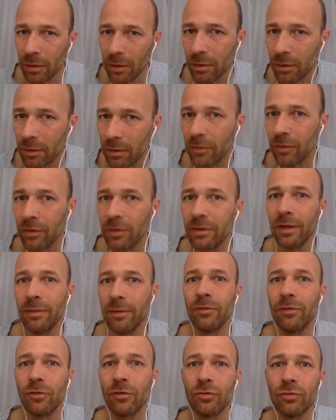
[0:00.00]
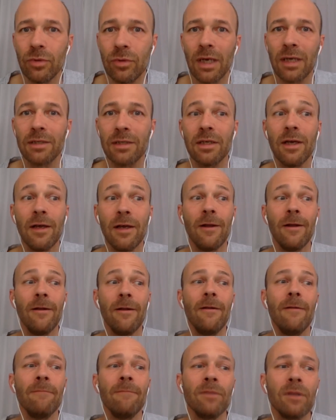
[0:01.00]
und solchen Themen zu tun hat.
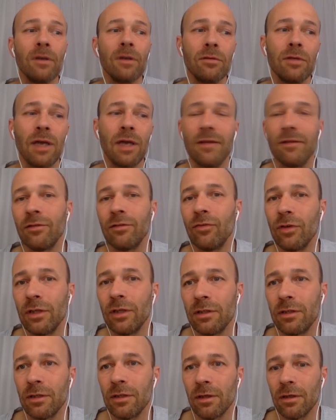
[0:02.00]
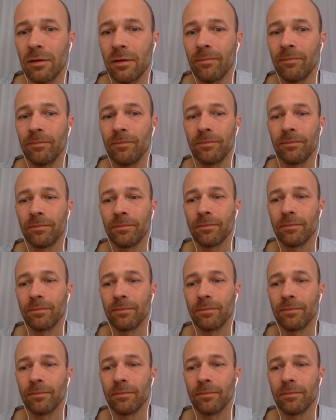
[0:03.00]
Und da ist es wirklich ähm,